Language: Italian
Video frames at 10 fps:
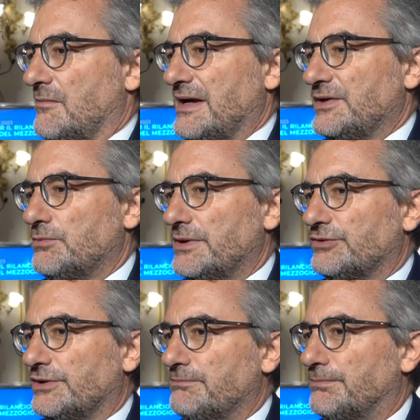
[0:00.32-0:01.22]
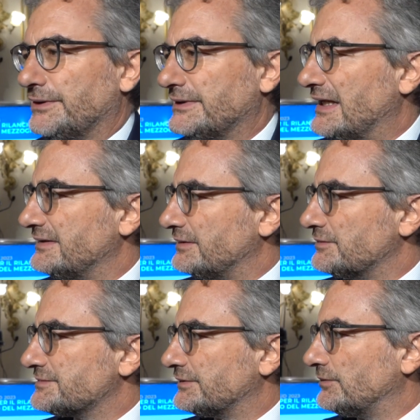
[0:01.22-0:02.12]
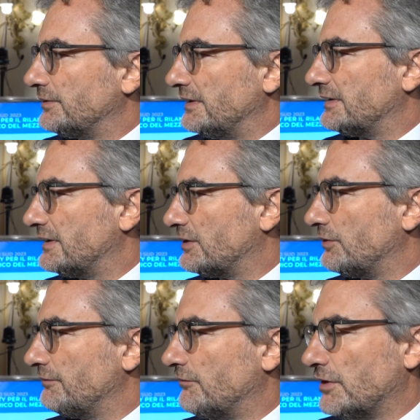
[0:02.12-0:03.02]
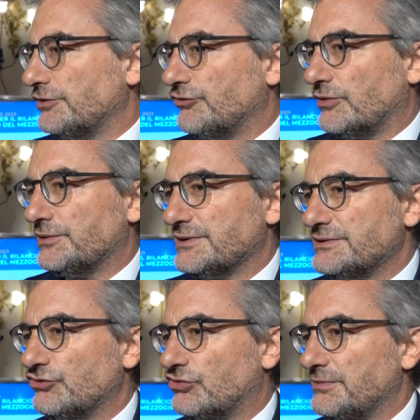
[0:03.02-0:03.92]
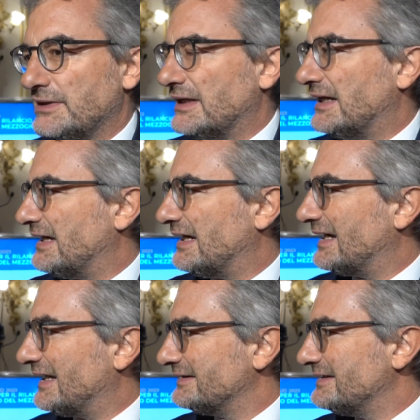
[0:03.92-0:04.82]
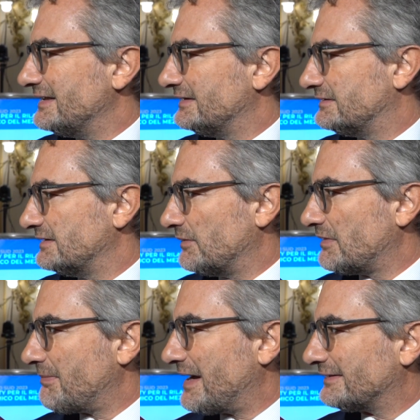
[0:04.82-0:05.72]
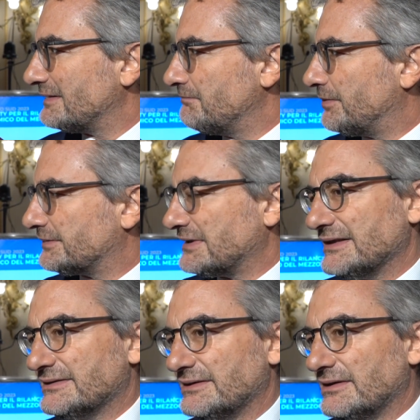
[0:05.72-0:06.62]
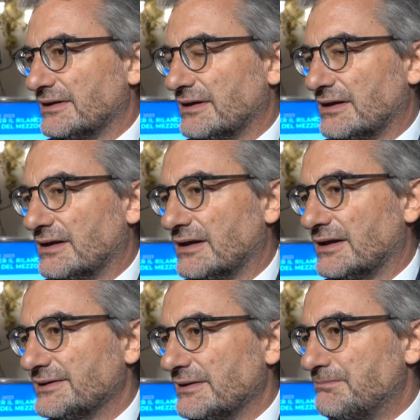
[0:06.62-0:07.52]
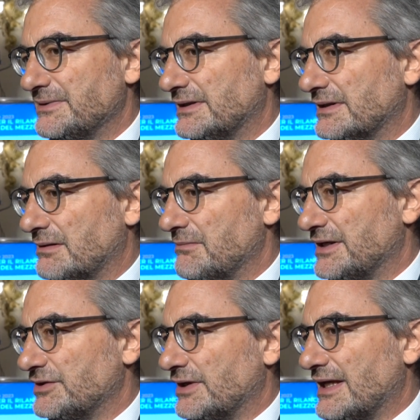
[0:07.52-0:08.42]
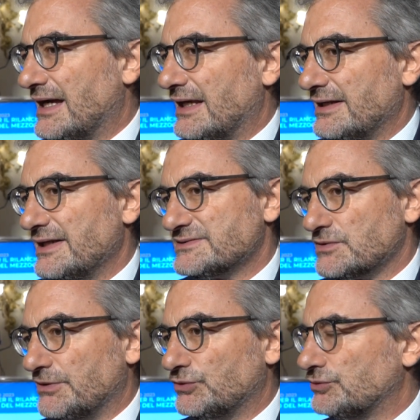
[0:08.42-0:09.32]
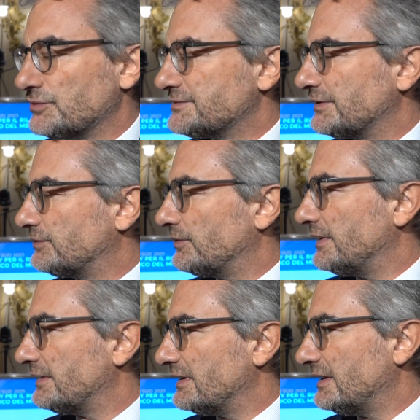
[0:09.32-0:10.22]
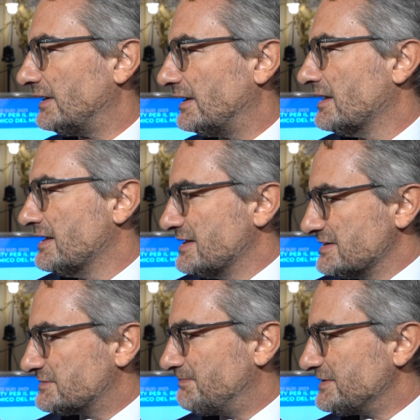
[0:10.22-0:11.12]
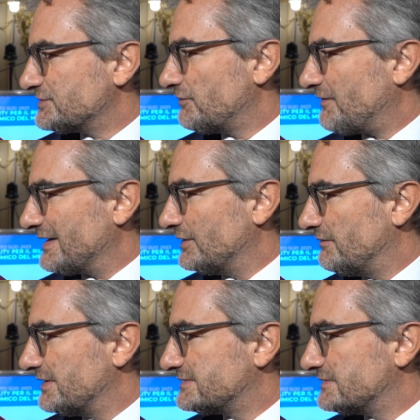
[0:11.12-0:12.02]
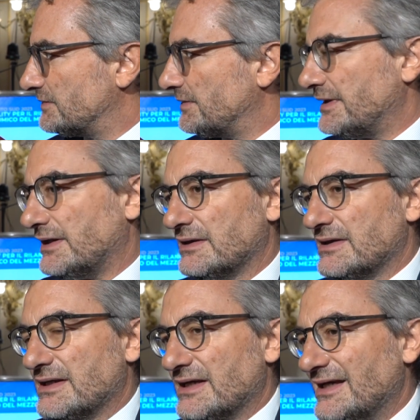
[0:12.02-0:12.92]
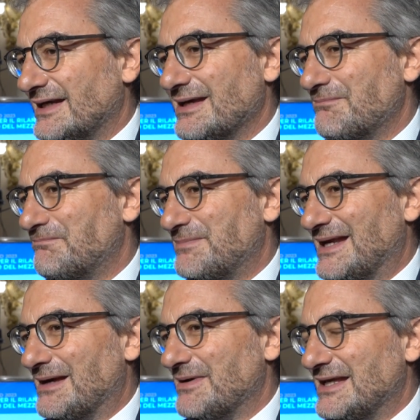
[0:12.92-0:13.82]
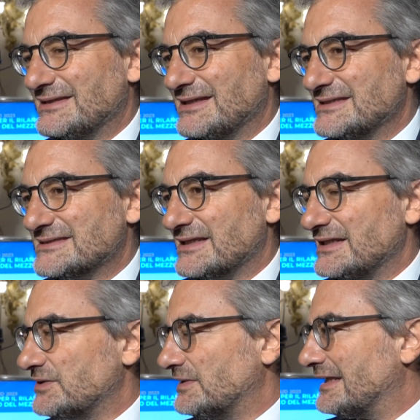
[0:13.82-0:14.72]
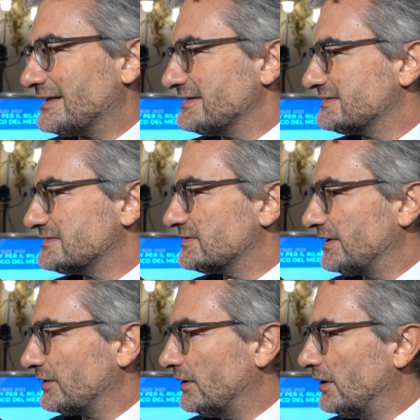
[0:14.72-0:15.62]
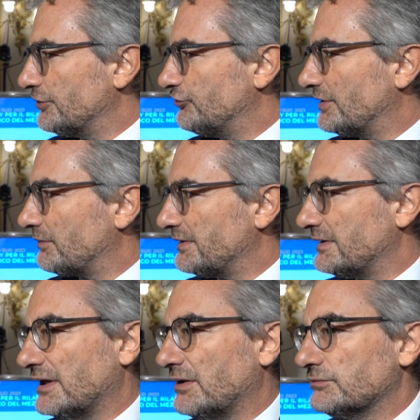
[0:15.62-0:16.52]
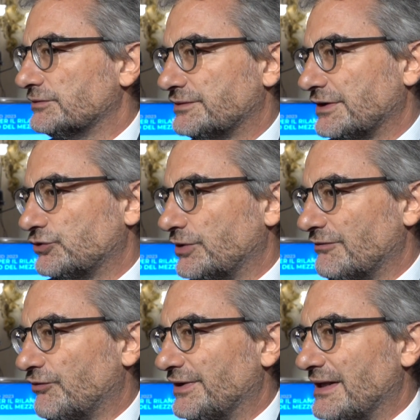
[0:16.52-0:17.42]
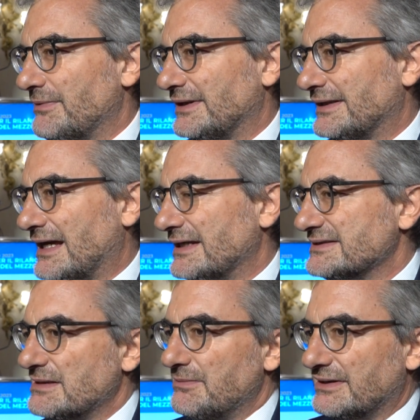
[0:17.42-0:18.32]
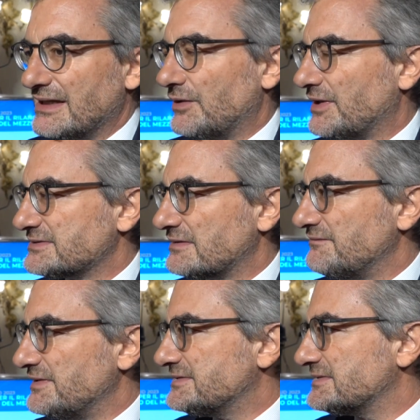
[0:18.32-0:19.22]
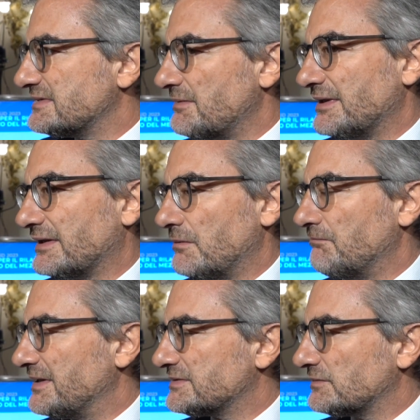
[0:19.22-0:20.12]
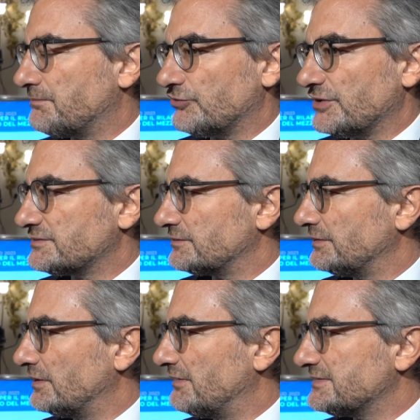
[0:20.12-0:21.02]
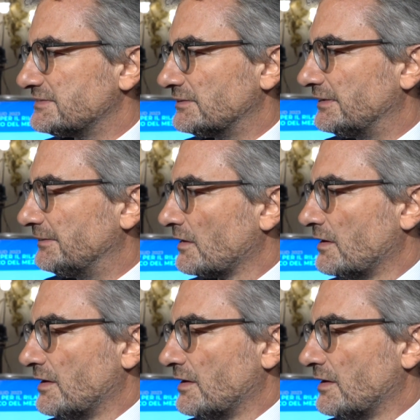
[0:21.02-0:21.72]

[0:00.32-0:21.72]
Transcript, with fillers: Ah, I numeri sono importanti, è un settore che coinvolge oltre 10.000 addetti, è una parte importante del, del PIL meridionale ed è soprattutto un settore che spesso fa innovazione ed è pienamente inserito nella transizione ecologica, quindi è un settore fondamentale sia perché eroga servizi sia perché è un pezzo del processo di innovazione.